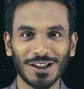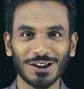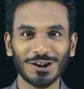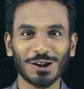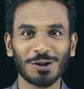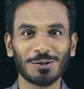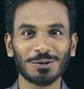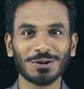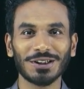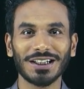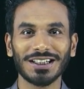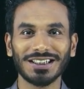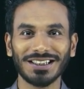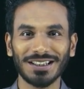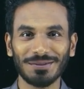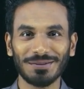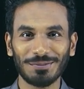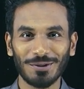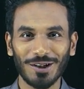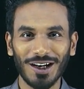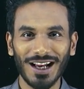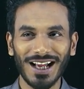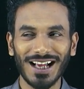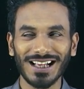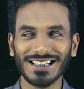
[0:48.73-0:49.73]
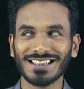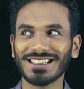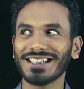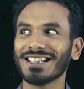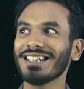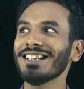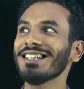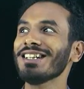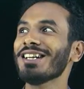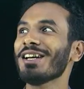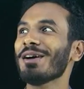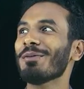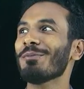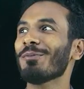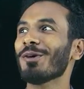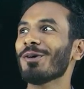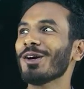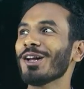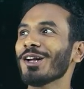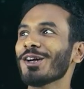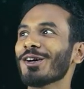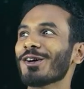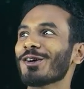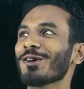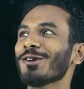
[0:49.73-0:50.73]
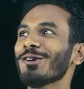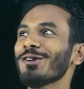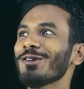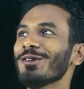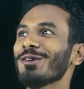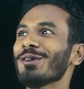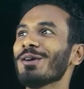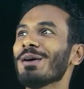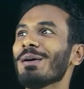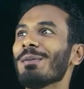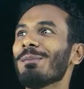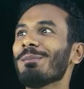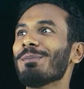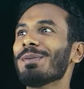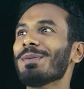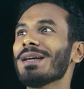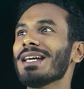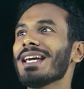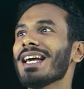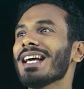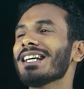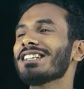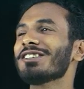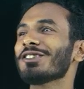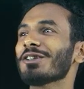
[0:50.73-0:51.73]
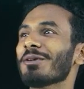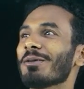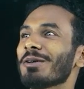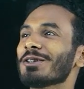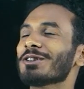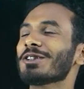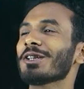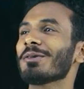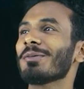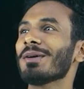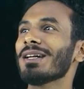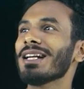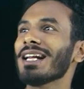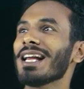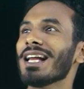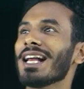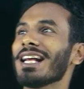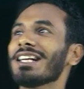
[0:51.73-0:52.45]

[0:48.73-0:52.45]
সমস্যাটিতে বলা আছে মনে করো পি এক্স সমান সমান